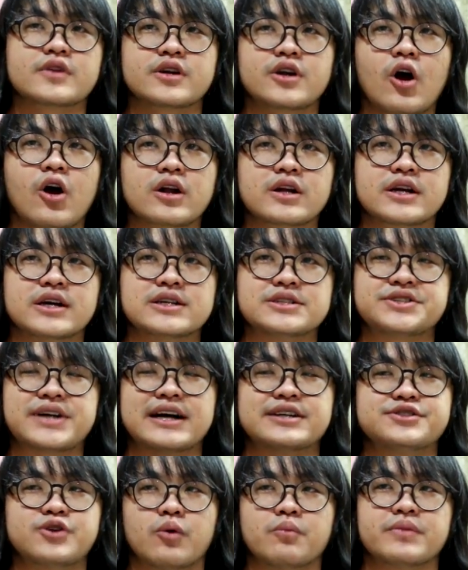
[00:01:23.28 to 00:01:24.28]
ยอดเงิน
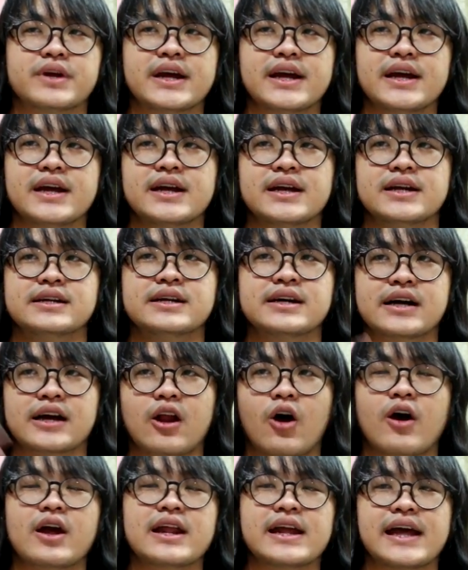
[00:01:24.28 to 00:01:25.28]
สะสมที่
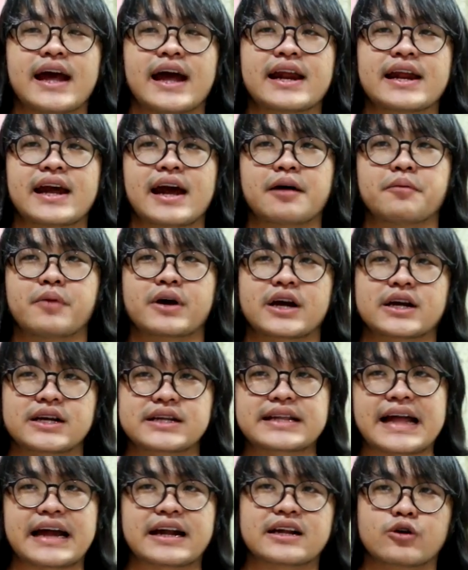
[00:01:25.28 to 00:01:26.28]
100 เหรียญเนี่ยมันก็
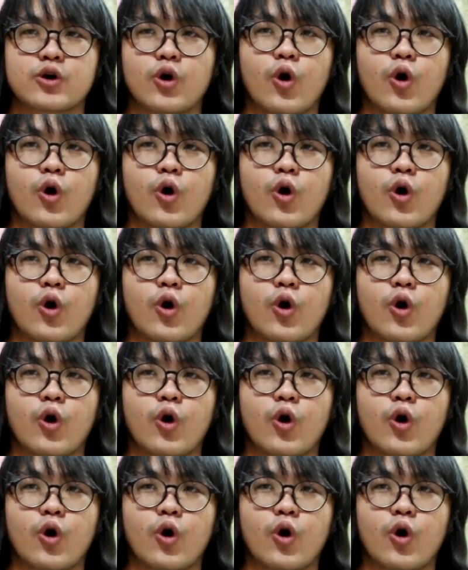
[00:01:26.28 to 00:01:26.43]
จะตัด